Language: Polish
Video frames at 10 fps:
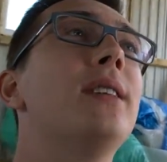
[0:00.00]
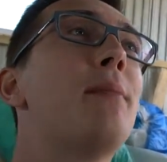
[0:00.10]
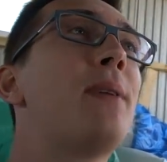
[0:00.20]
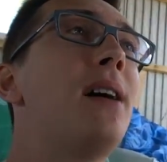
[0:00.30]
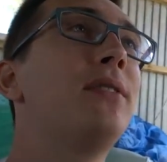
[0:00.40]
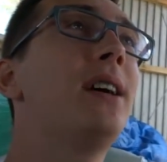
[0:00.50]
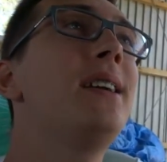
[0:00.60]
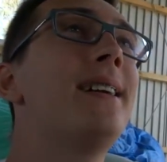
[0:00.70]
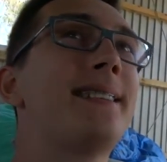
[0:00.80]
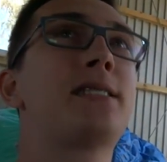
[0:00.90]
naprawdę
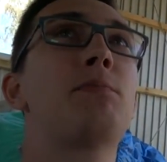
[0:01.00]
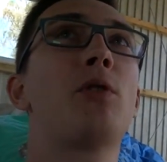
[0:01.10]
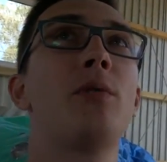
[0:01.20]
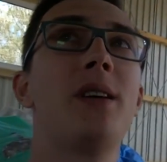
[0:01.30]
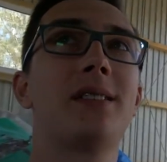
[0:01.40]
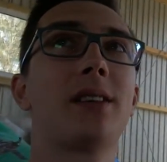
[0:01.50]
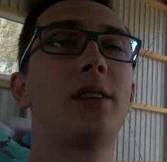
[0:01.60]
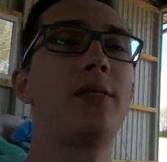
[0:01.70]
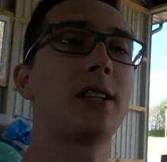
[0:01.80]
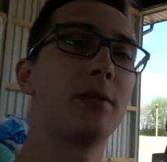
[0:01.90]
jest sporo miejsca w
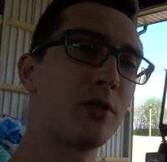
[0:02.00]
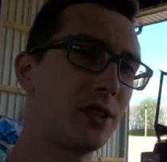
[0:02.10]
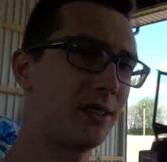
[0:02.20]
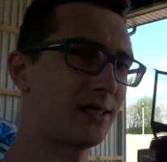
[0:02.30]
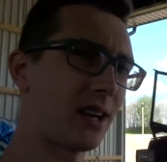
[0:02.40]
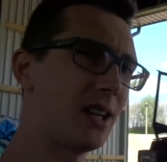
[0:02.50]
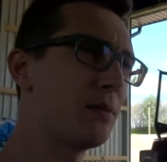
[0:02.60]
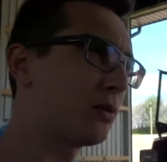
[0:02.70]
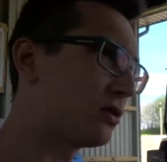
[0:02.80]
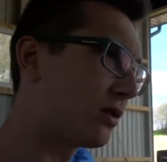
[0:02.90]
tej wiacie. Może jest taka
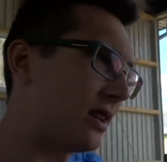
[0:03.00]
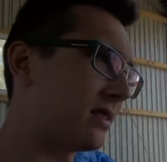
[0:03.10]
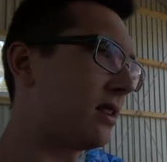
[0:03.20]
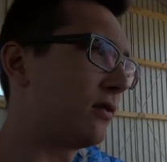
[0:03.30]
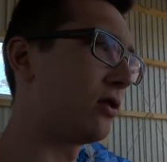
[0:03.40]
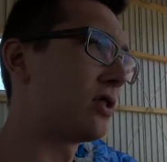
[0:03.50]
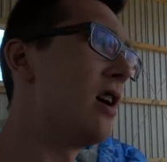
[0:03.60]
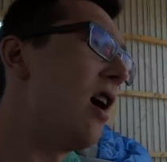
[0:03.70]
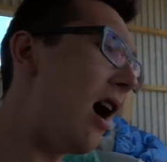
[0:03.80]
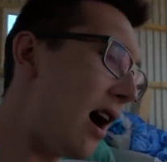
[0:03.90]
niepozorna z zewnątrz,
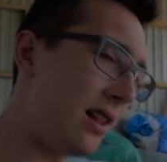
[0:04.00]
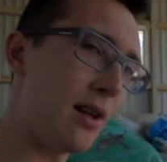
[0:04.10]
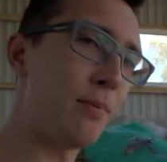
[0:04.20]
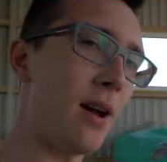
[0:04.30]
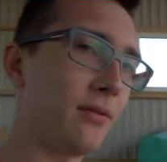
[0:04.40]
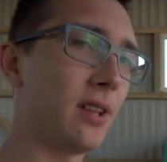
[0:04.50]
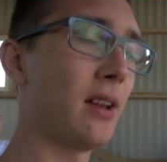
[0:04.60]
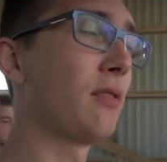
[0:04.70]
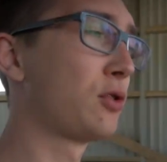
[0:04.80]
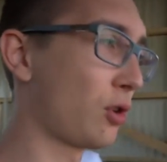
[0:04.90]
ale
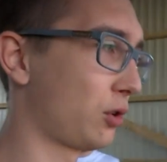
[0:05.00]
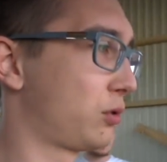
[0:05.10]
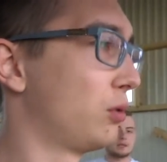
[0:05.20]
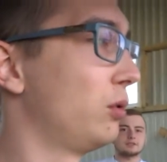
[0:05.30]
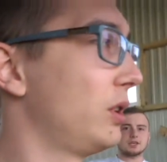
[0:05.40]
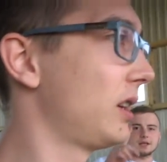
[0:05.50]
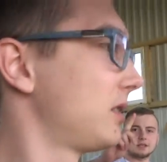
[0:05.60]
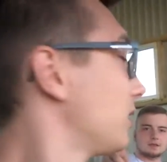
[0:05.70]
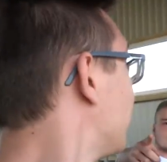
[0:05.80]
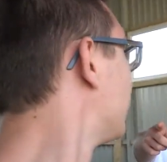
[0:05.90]
naprawdę w środku Nie, czekaj, jest... nie jest